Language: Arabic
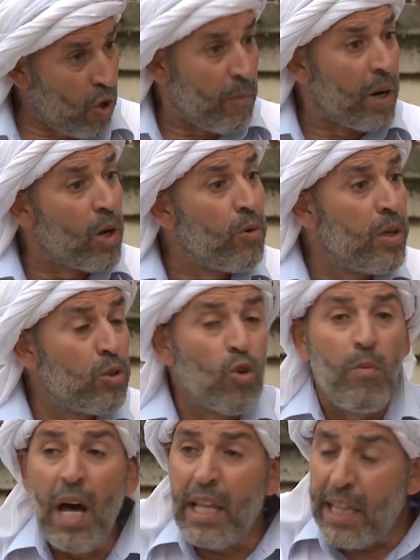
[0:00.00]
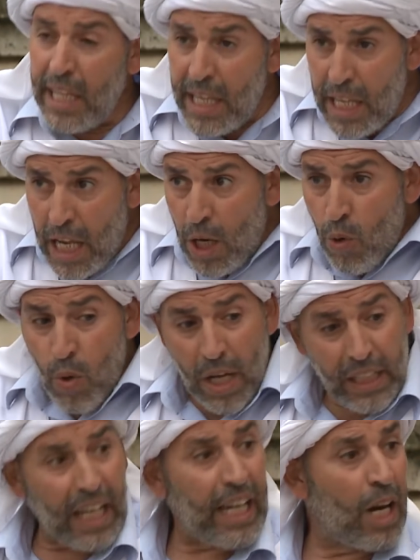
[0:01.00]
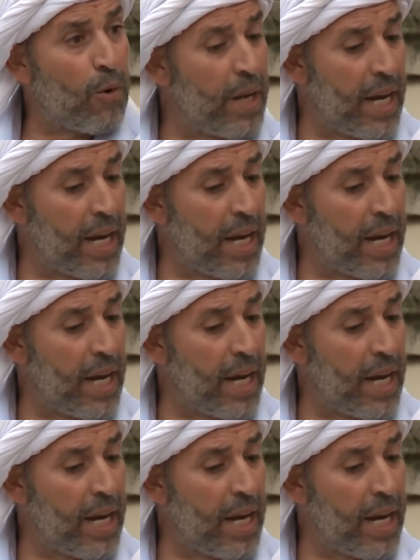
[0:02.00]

عمر وليدو بعث لي الاولاد يقراو